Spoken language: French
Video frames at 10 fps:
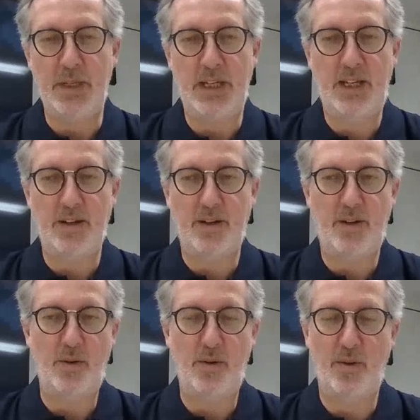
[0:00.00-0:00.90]
Mais
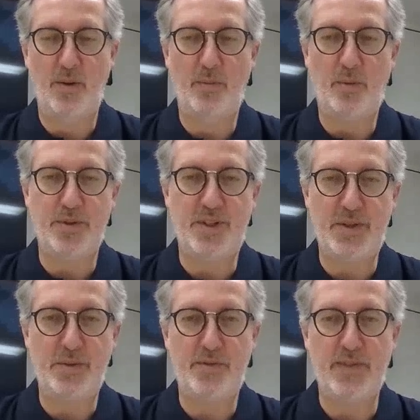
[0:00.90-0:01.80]
le,
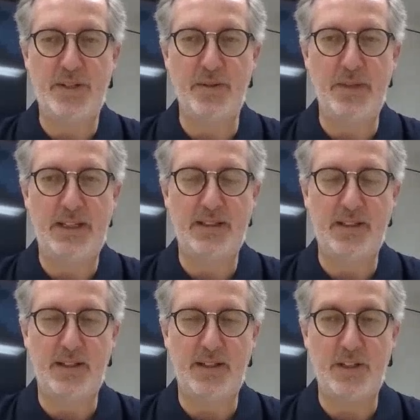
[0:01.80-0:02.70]
processus va se
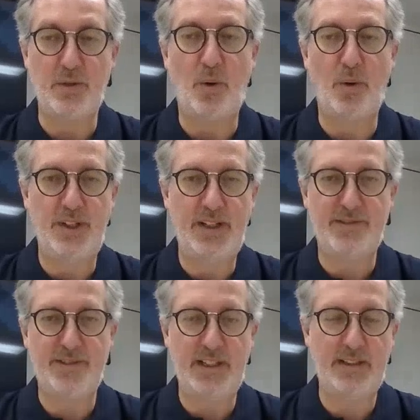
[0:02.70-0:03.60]
mettre, va se
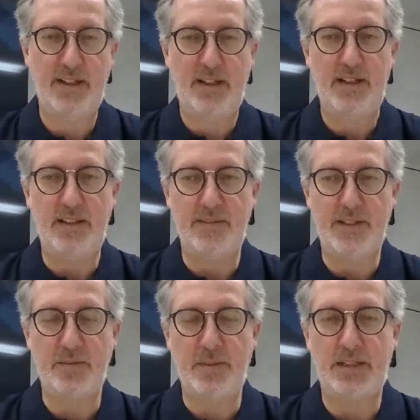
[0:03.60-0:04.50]
roder en fait,
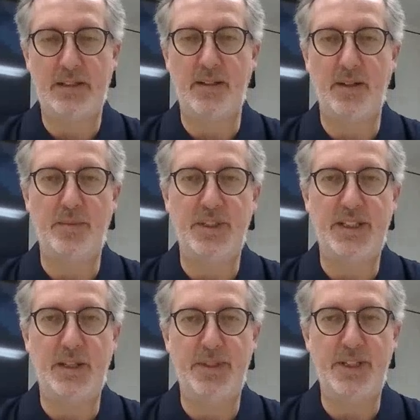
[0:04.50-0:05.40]
et va se mettre
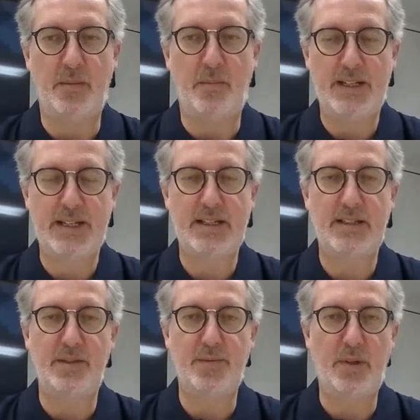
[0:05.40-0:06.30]
petit à petit en place.
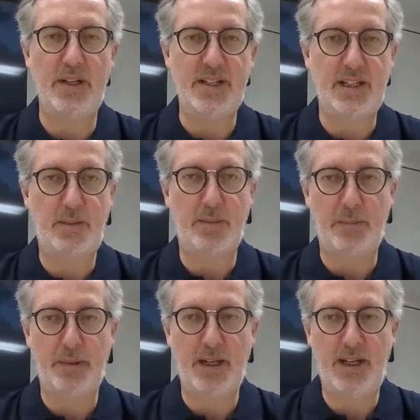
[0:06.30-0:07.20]
Hein. Il faut que les équipes
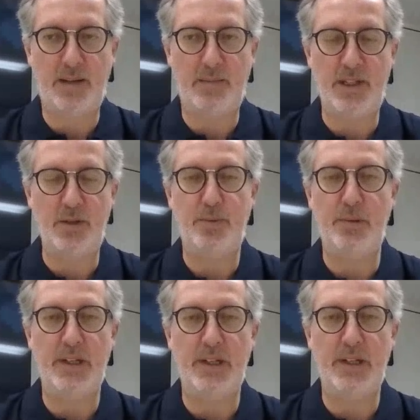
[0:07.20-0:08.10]
apprennent à
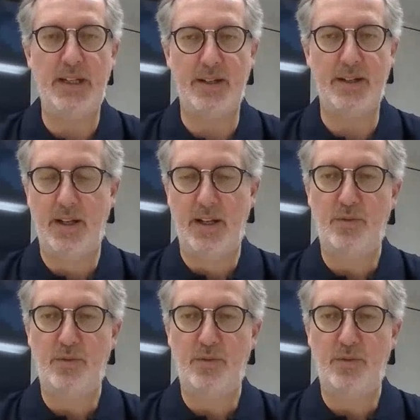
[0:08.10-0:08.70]
manipuler